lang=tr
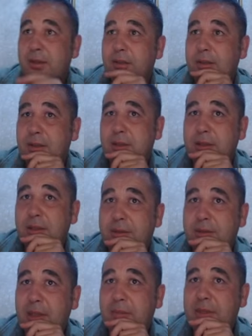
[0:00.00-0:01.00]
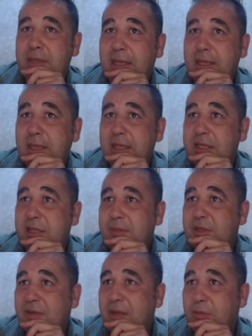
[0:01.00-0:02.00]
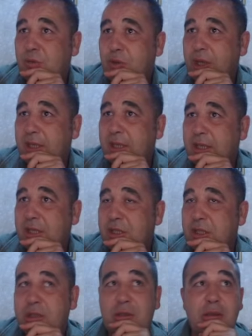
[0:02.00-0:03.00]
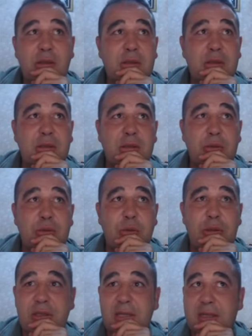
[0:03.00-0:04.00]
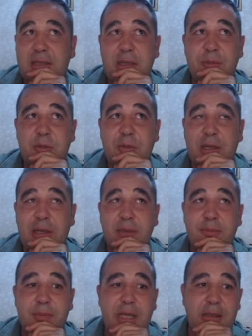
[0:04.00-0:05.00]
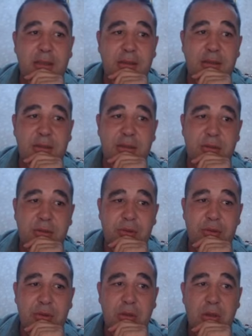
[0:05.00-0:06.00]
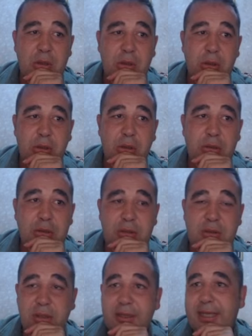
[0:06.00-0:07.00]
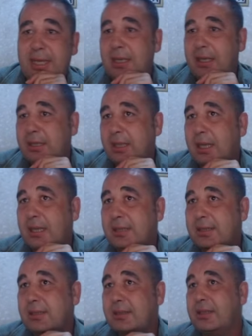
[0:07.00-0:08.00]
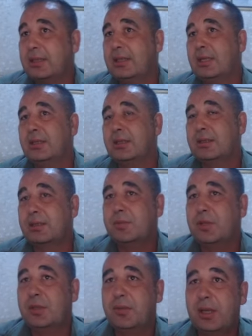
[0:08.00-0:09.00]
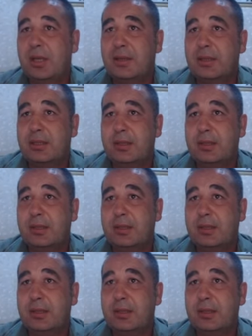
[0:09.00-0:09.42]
E, tabii bir de ara rencimiz varmış. Ara renci e, 4 saatte mi bakalım nereden ne diyor. Ondan sonra diğerlerine gelir hızlıca değinir şimdi. Evet.